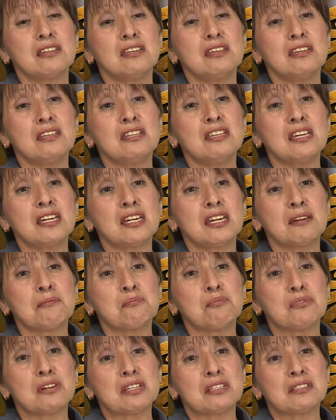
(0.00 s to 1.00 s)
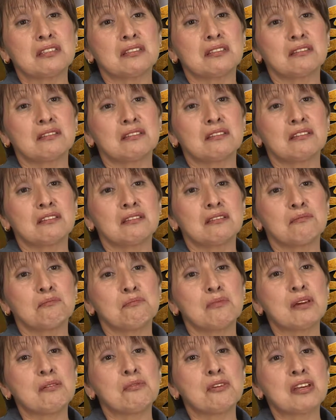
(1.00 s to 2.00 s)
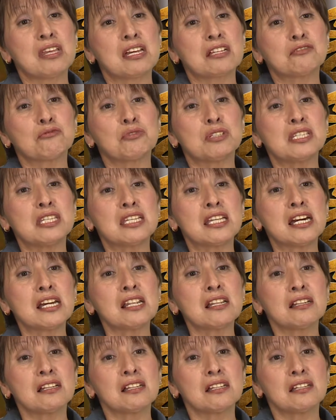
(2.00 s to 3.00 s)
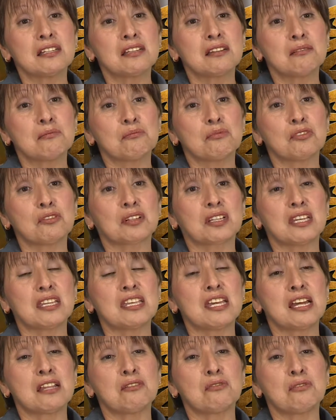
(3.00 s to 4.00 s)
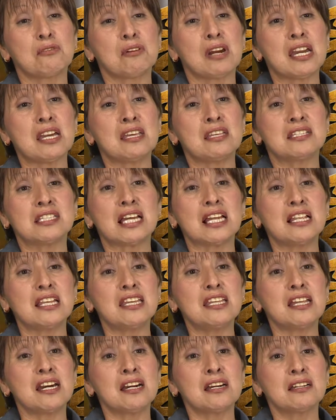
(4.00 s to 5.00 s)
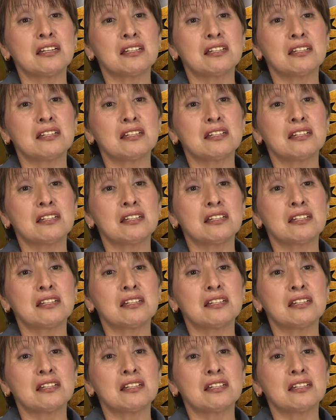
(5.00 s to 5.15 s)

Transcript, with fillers: y dije, pues me voy a suicidar porque ya no hay salida.